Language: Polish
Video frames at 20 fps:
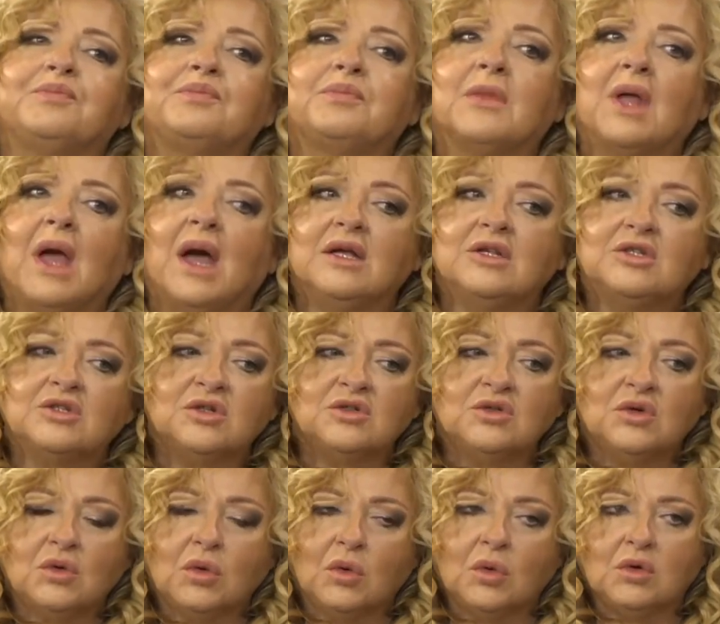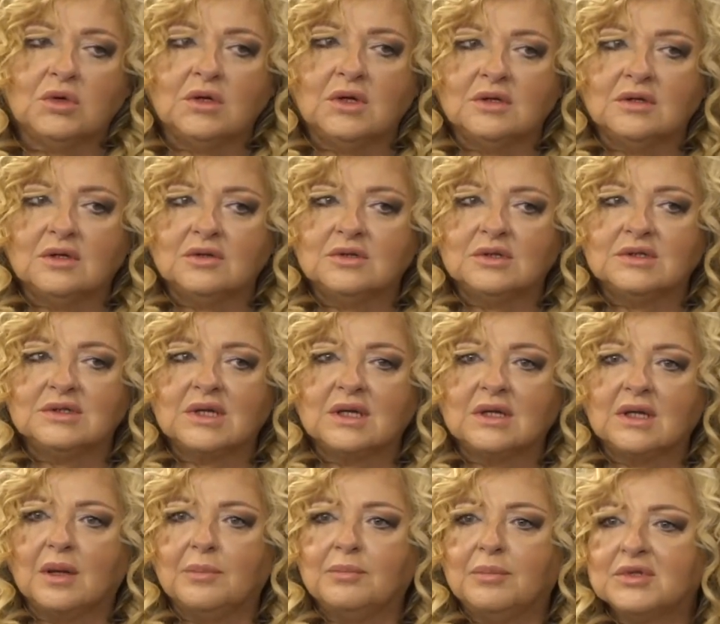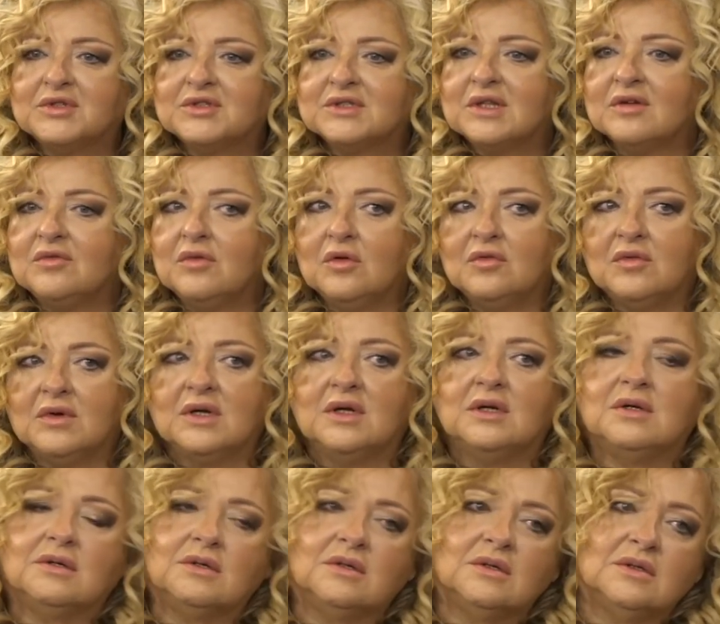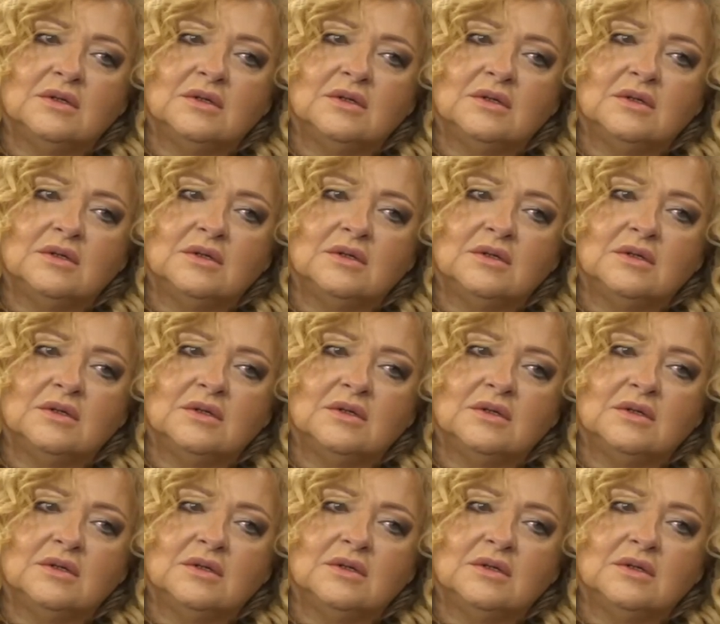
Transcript: Mm, a jeśli chodzi o kuchnię, no to jest taka podstawowa